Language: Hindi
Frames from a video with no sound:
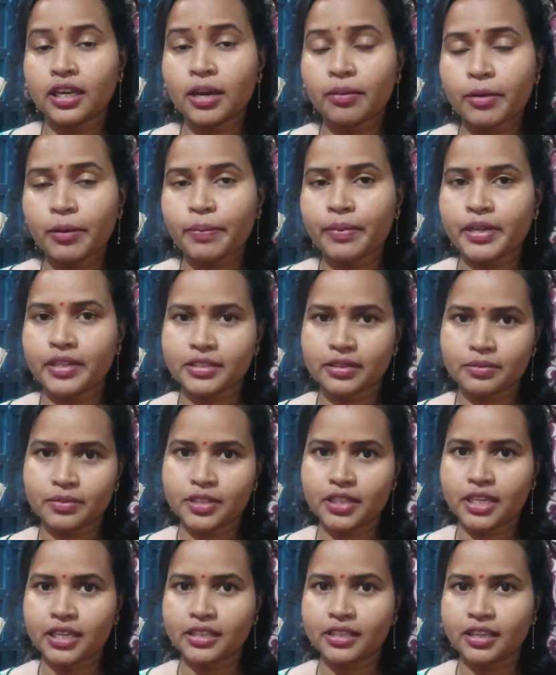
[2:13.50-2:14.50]
कब अपना
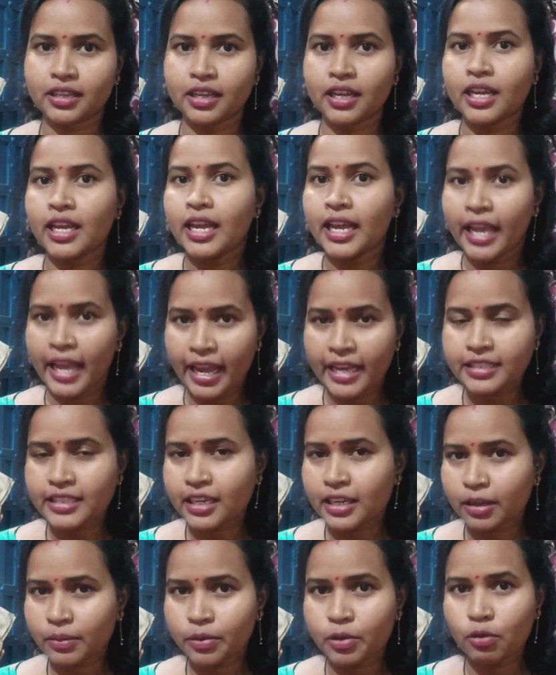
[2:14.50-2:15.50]
समझा था
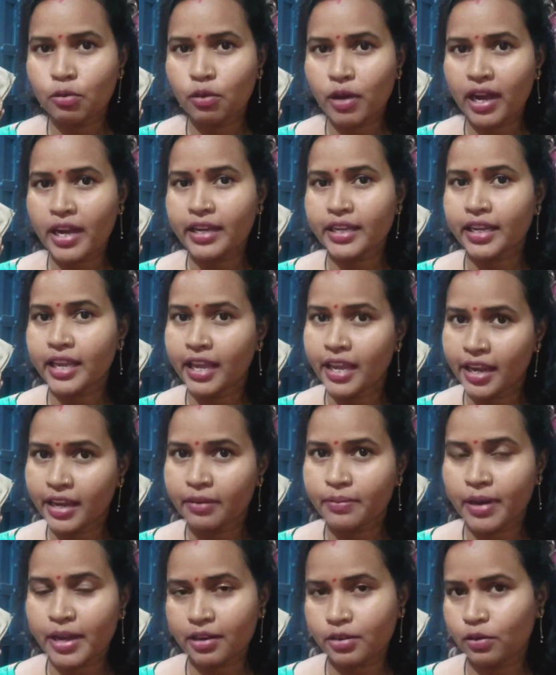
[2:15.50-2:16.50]
ऐसा कभी हुआ है कि
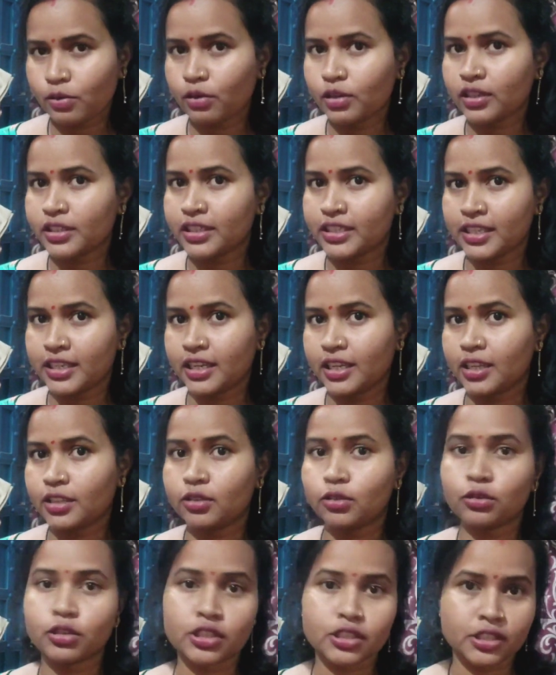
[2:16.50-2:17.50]
एक बार कॉल किए
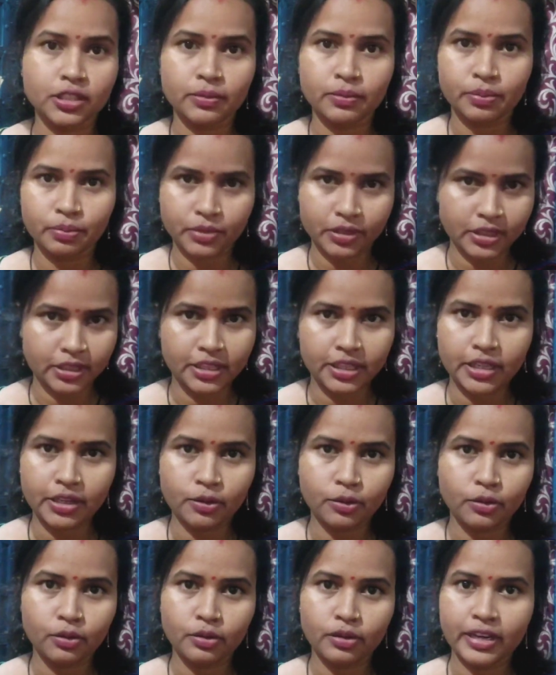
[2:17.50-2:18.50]
हैं तो रिसीव
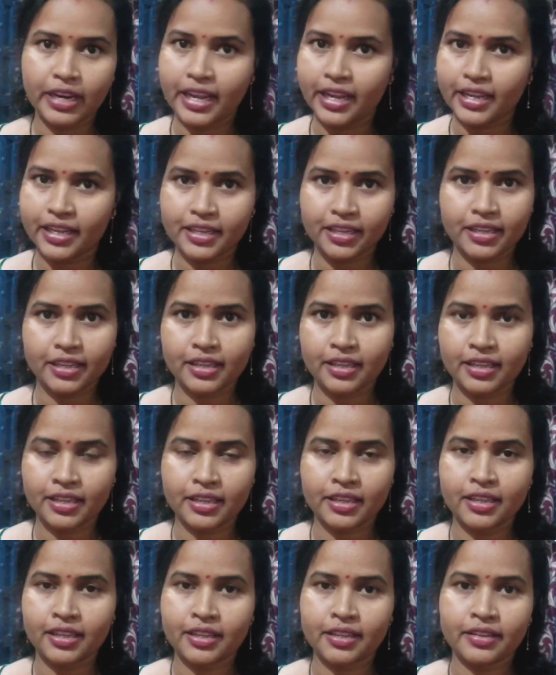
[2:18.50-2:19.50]
किए हो नहीं
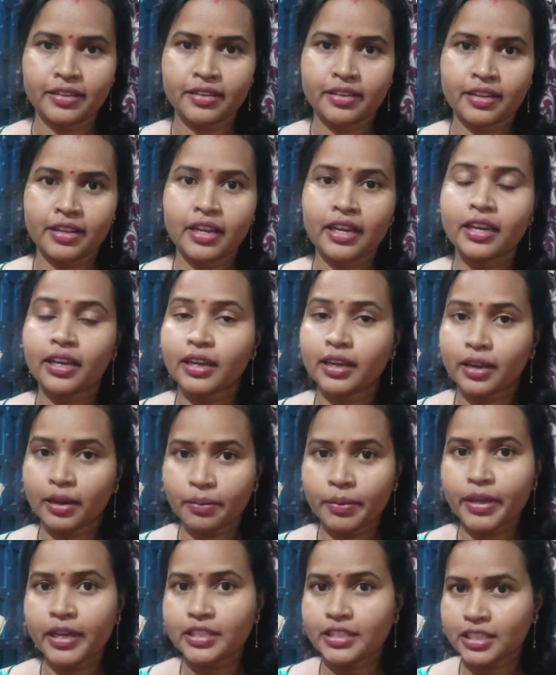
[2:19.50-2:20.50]

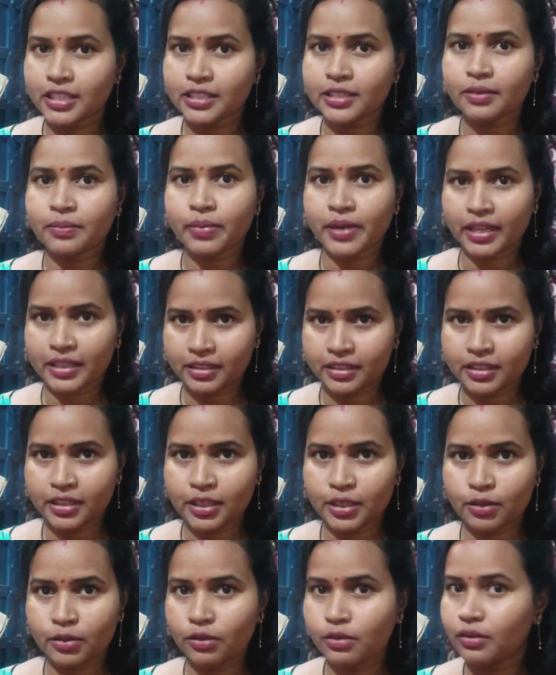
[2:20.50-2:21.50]
कभी अच्छे से बात
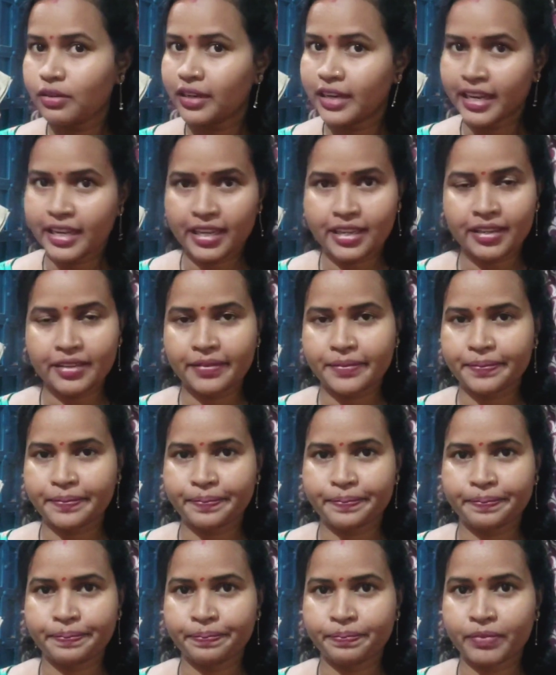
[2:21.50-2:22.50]
किए हो नहीं
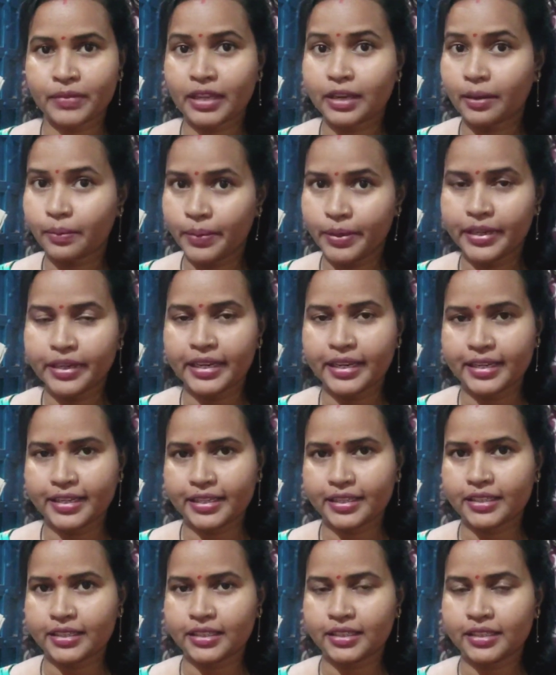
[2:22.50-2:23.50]
कभी
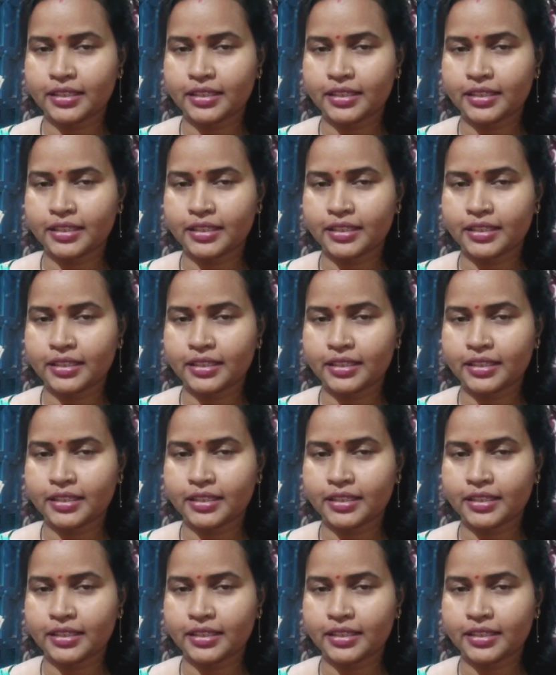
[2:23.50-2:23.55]
नहीं